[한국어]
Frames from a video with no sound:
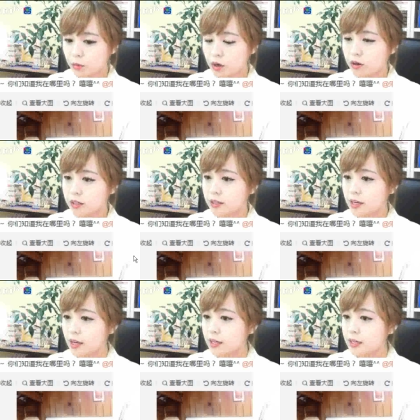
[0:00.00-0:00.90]
오래
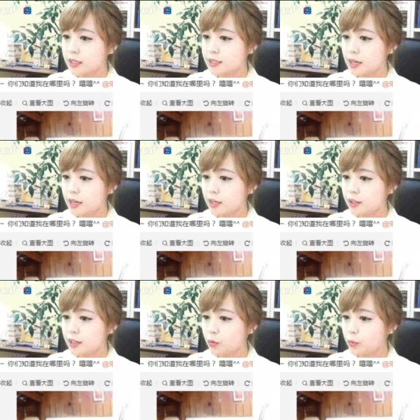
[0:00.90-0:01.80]
걸리니까 자
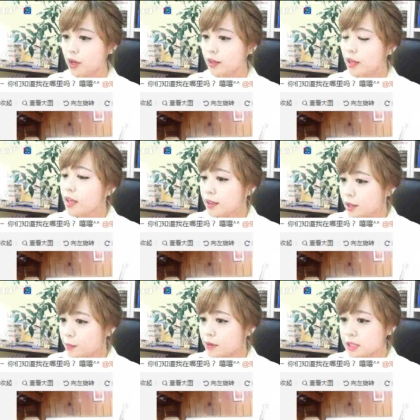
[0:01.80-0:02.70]
여기 보면
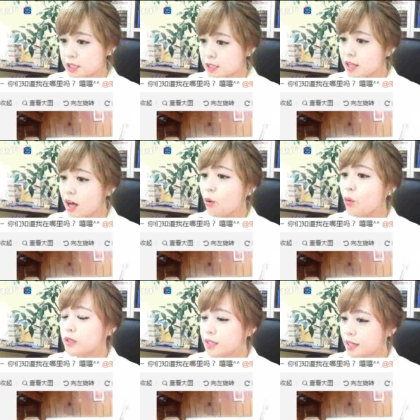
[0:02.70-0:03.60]
님은
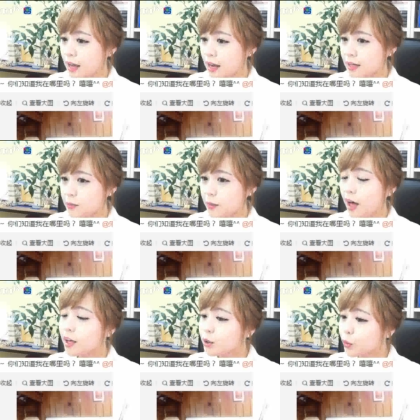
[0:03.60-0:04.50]

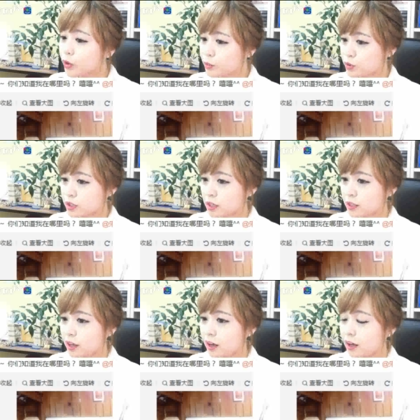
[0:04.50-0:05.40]
쯔다오워짜이나리마 여기
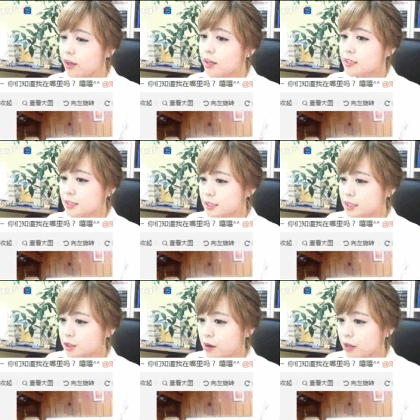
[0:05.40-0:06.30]
문장은요
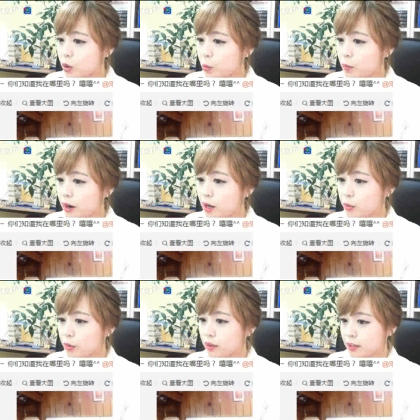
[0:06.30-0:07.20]
지금 막내 오빠가
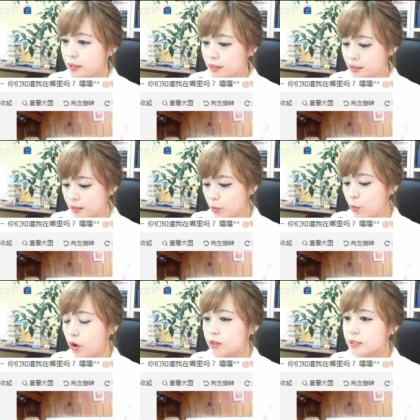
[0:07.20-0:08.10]
알고 있는
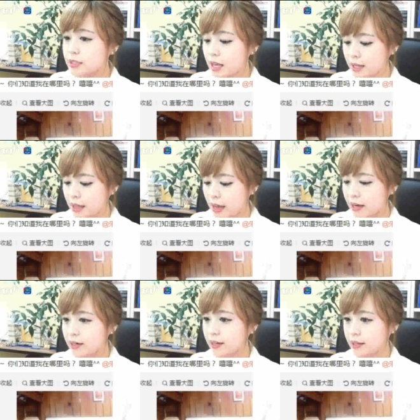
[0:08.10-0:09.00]

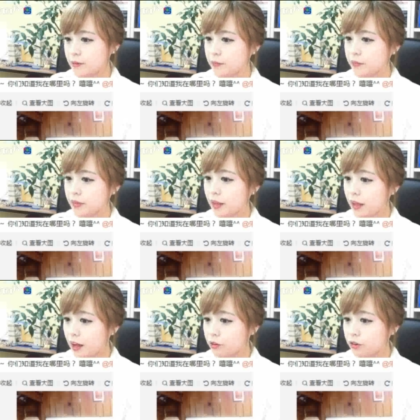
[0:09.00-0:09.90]
워짜이나리
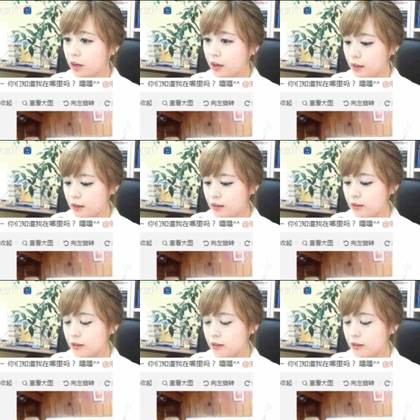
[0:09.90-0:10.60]
하고요